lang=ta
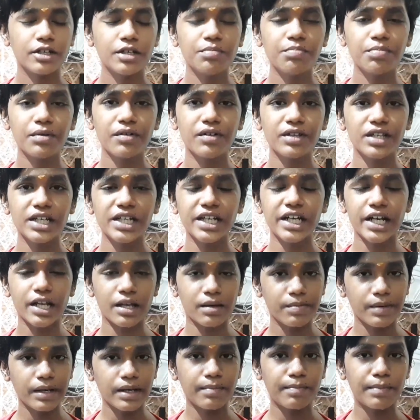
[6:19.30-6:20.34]
இப்போ வந்து
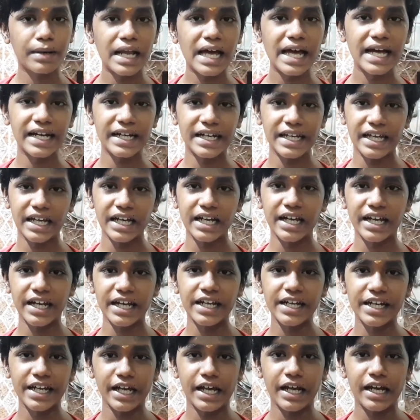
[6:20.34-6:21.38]
நிறைய பேர் பிளாக் டீ
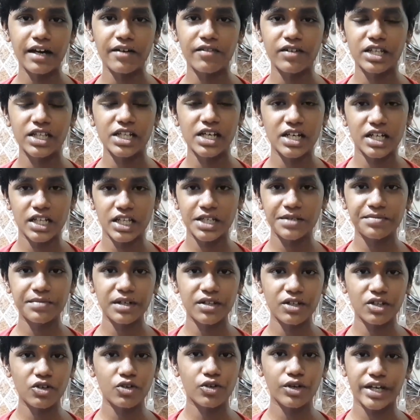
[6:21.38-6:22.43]
க்ரீன் டீலாம் வந்து
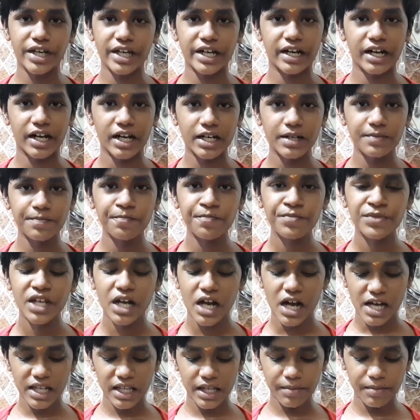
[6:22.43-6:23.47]
அதிகமாக வந்து குடிக்கிறாங்க
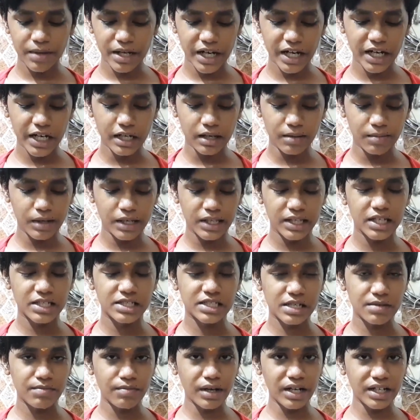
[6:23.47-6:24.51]
அதே மாதிரி நாம் இந்த
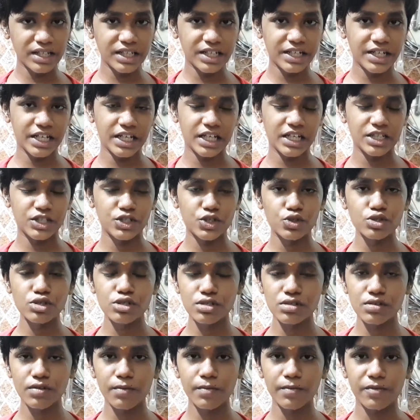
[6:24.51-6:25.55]
செம்பருத்தி டீ
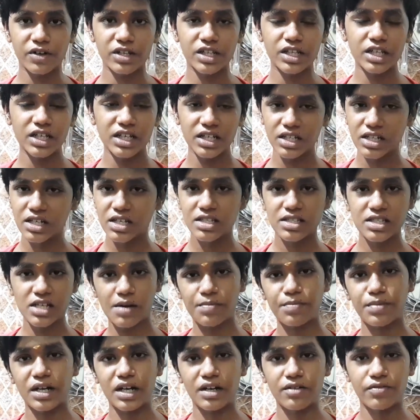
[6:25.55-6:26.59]
ஜூஸும் வந்து
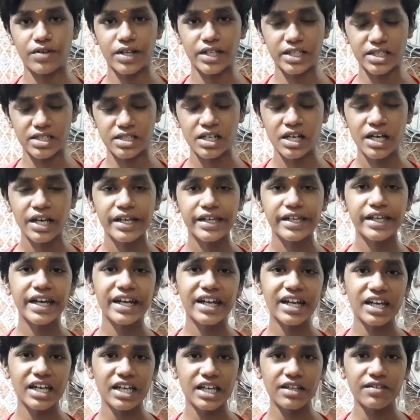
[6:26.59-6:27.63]
சாப்பிட்லாம் ஃப்ரெண்ட்ஸ்
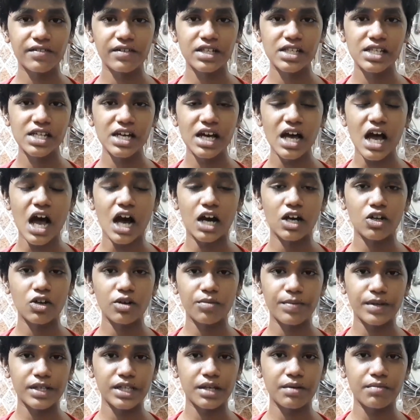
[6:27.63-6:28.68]
ஏன்னா இது வந்து
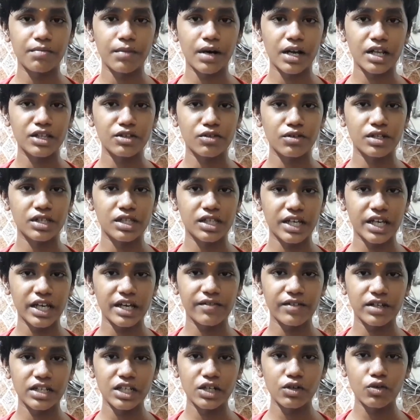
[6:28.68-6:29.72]
அலோபதி மருத்துவத்துக்கே
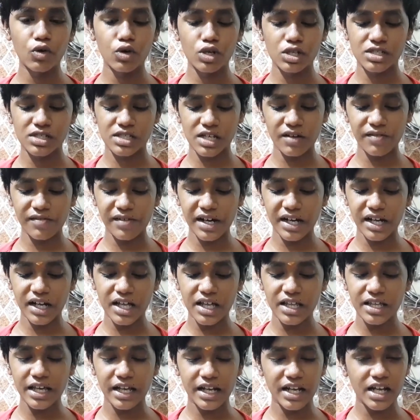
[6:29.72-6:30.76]
வந்து ஒரு
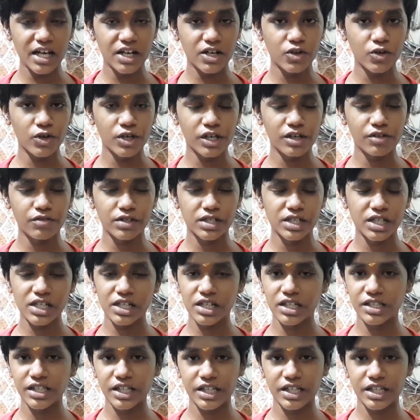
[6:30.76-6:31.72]
சவாலாக எல்லா நோயும் வந்து இது